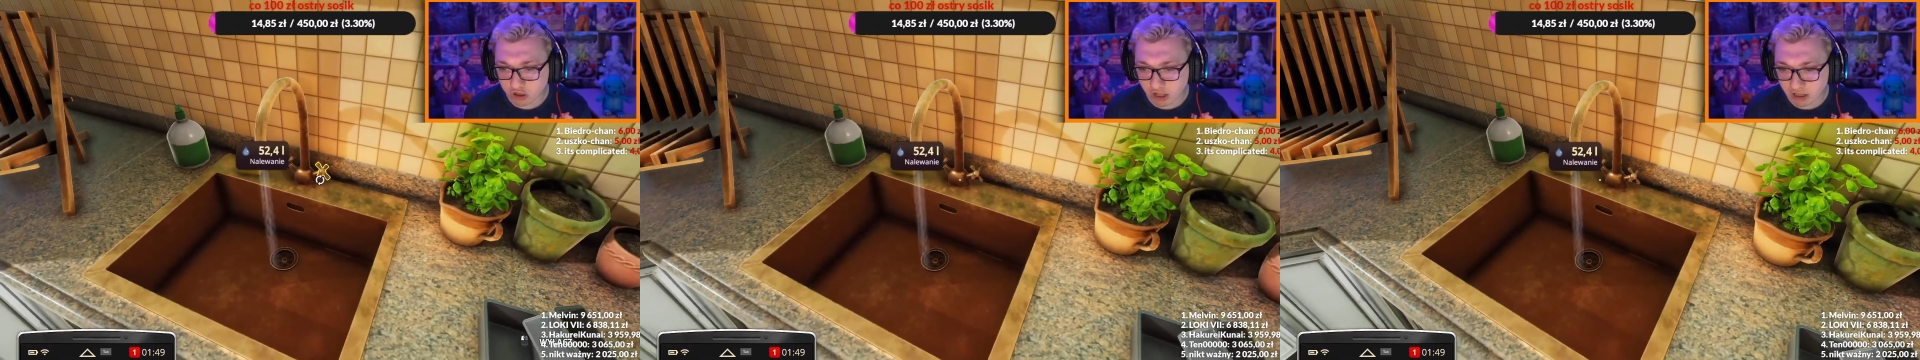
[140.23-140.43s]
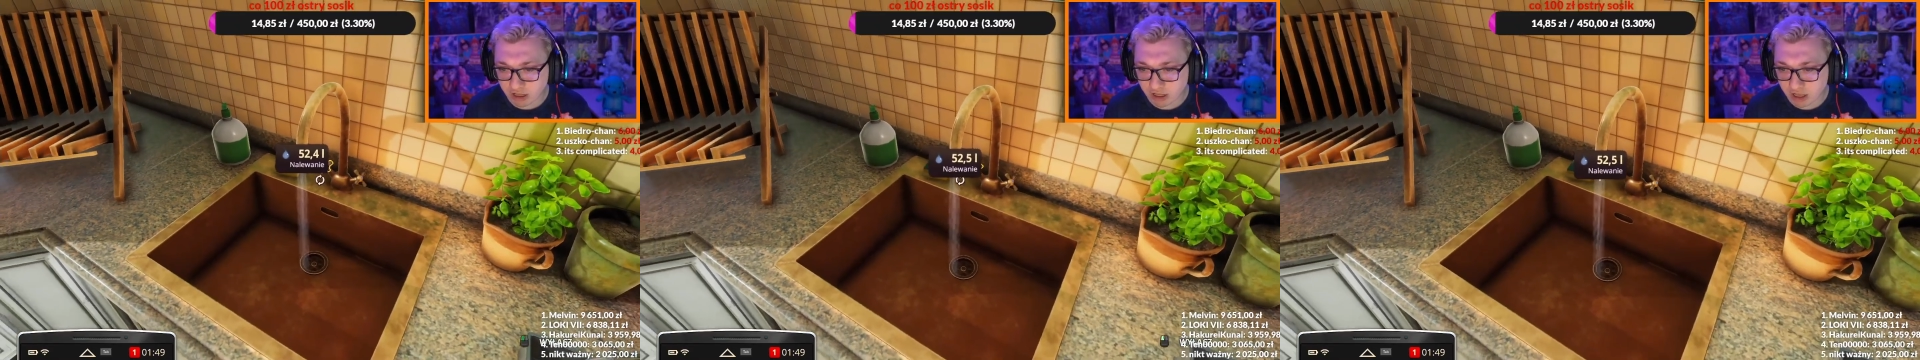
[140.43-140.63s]

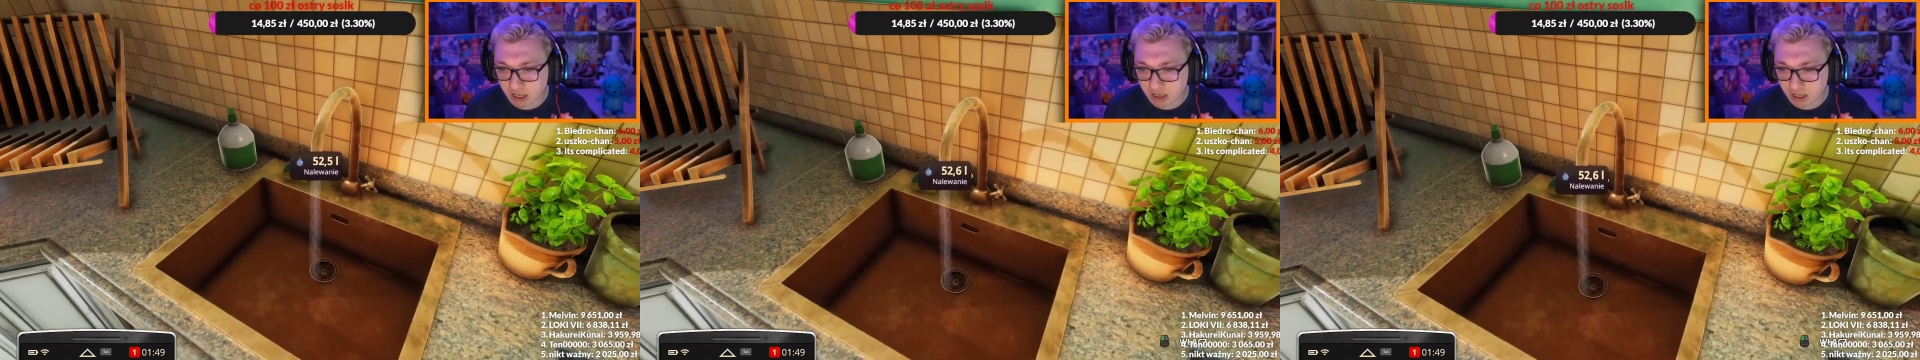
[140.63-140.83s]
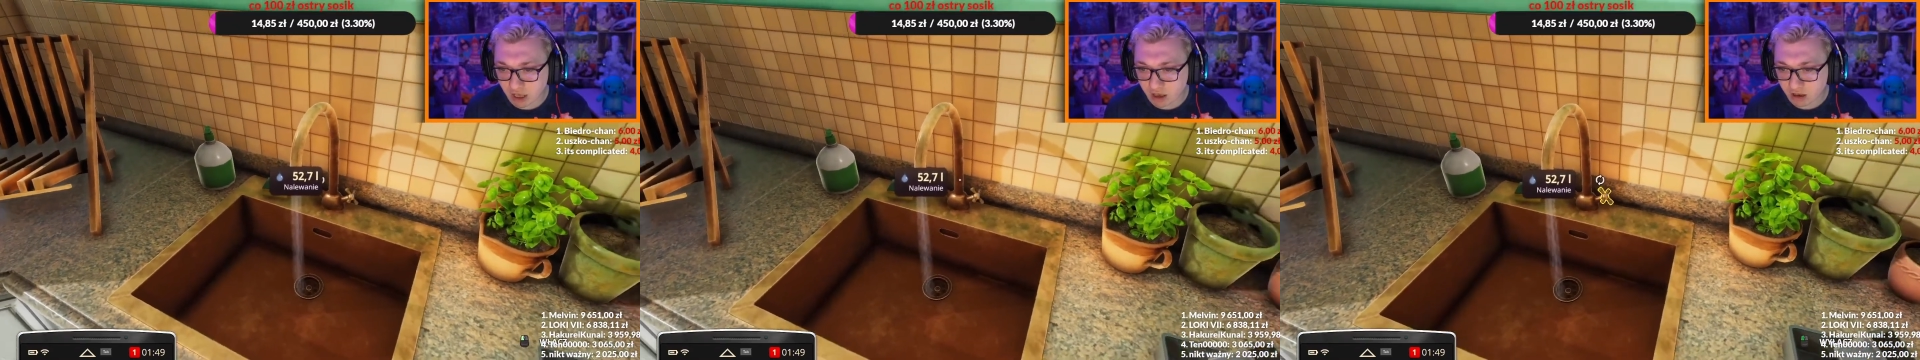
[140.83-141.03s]
dalej
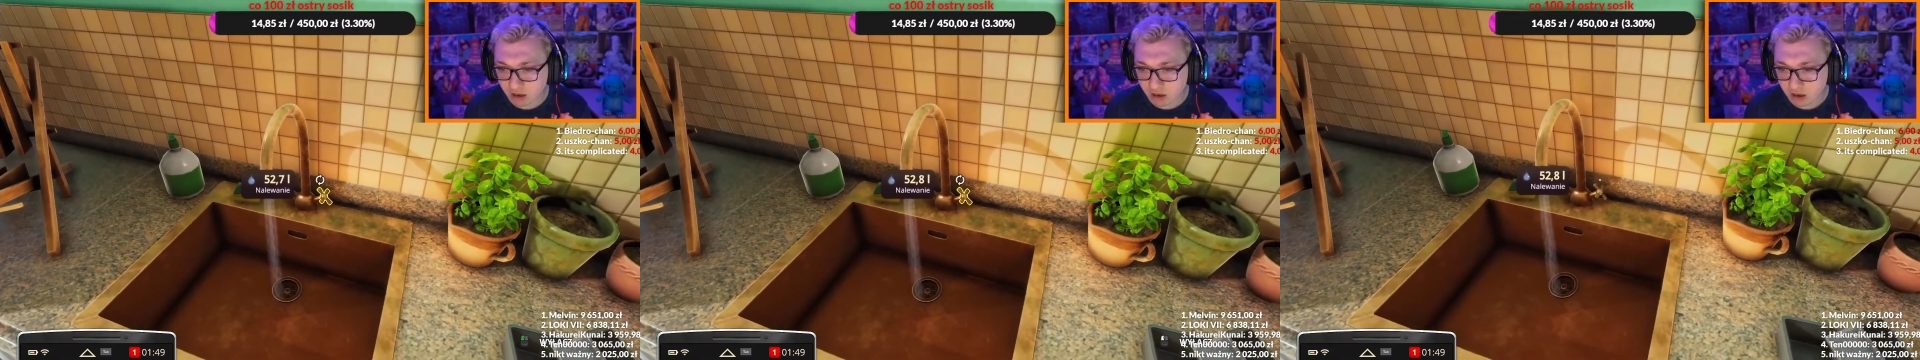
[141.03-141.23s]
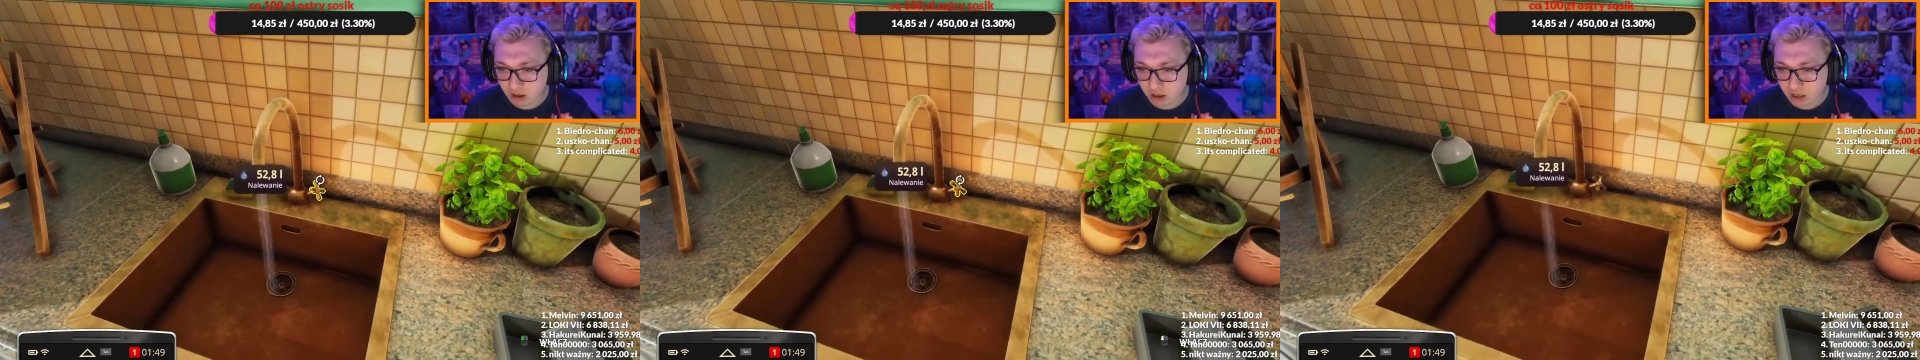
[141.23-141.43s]
leje?
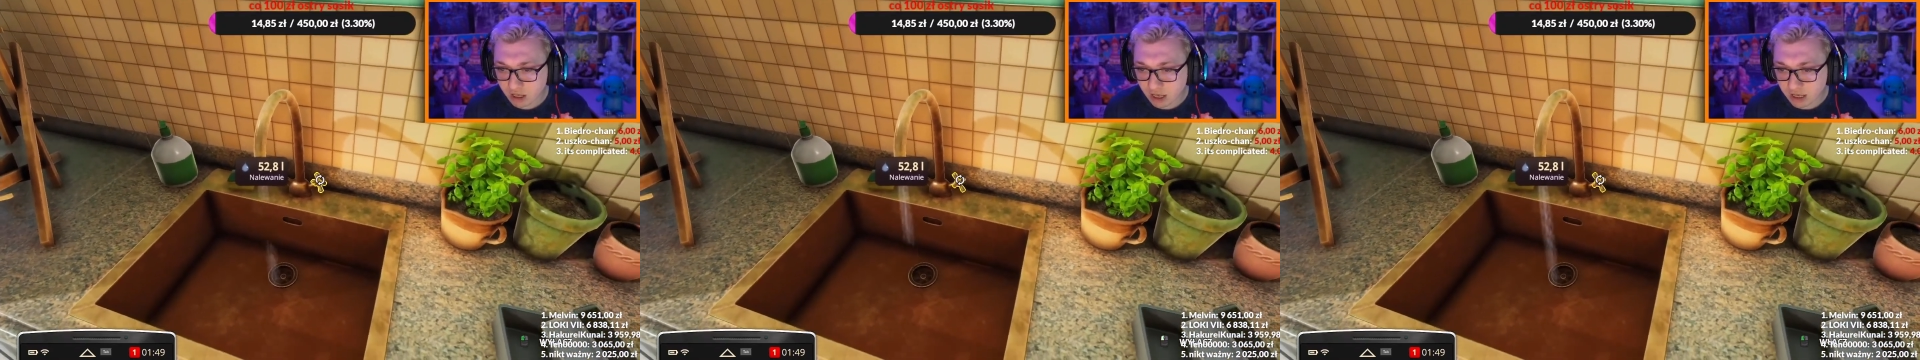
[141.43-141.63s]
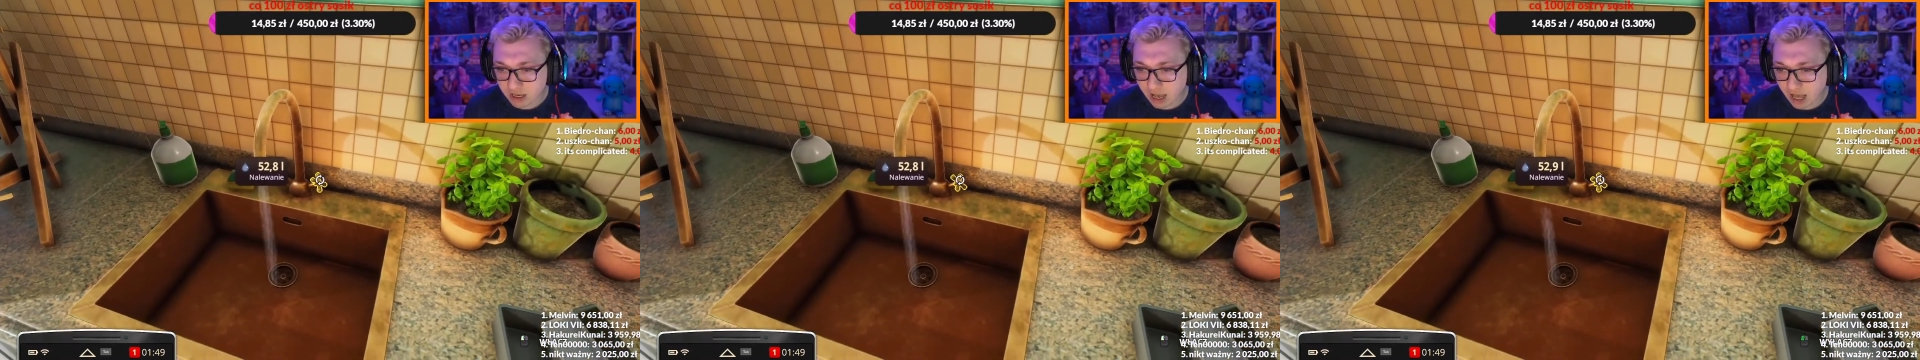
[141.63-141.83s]

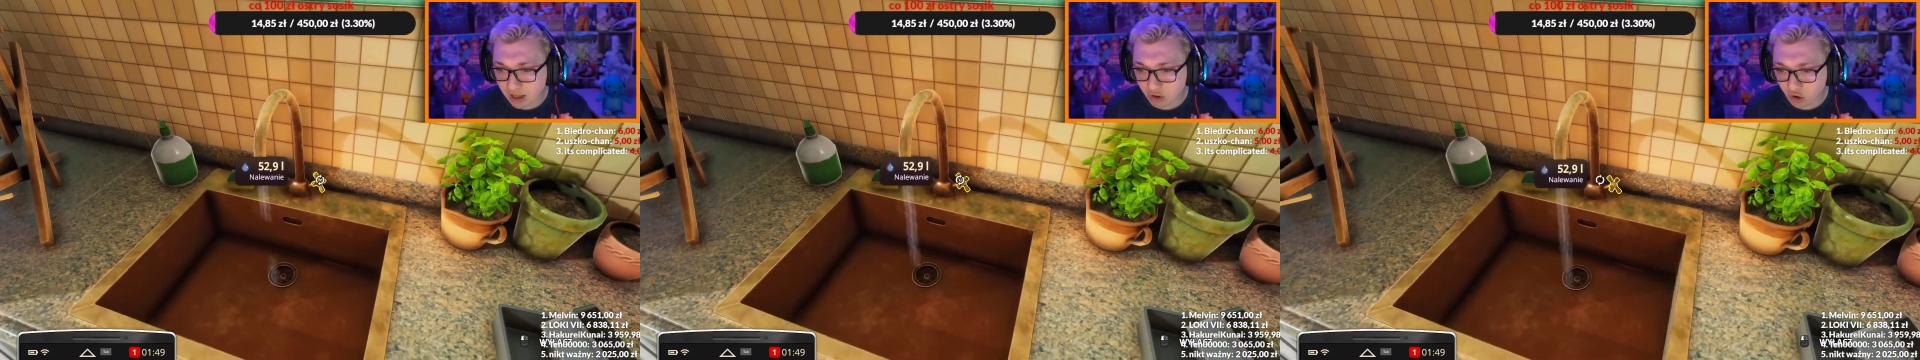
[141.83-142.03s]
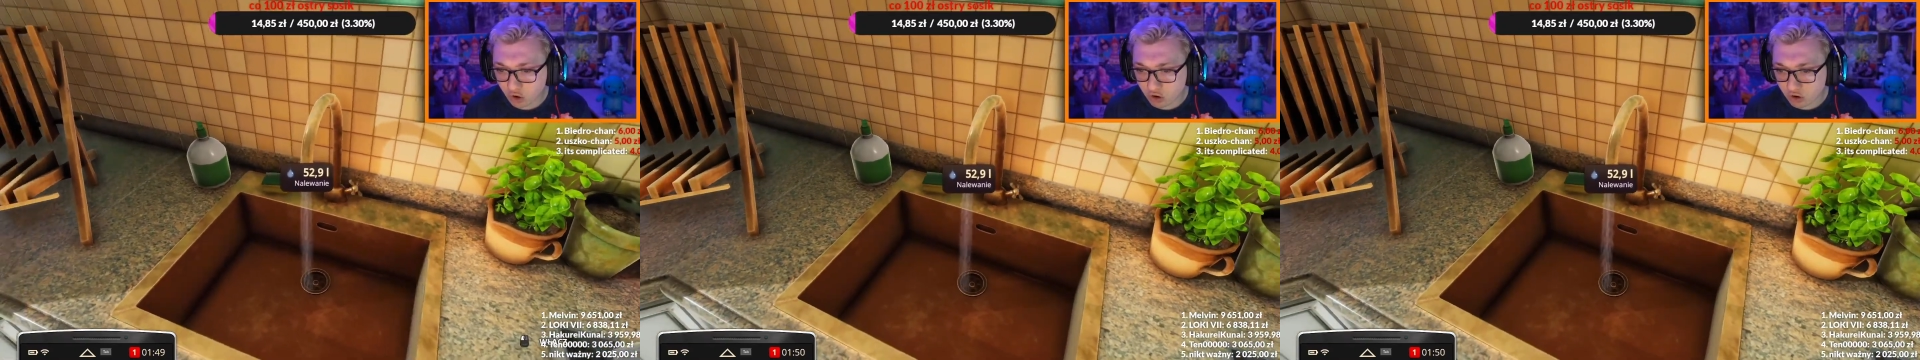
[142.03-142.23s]
Ej,
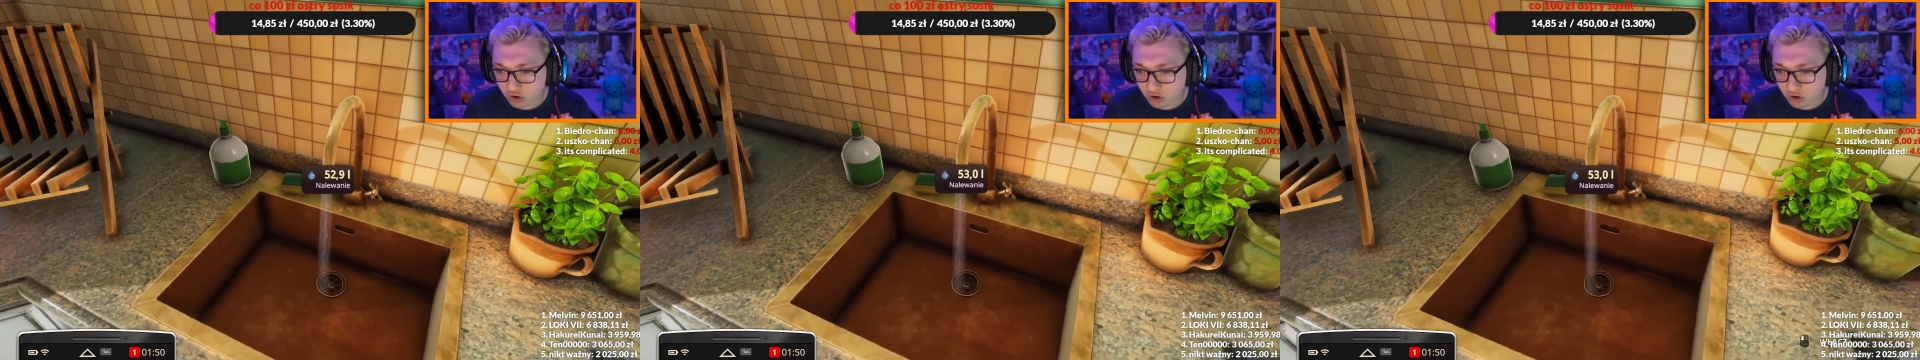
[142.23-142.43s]
halo!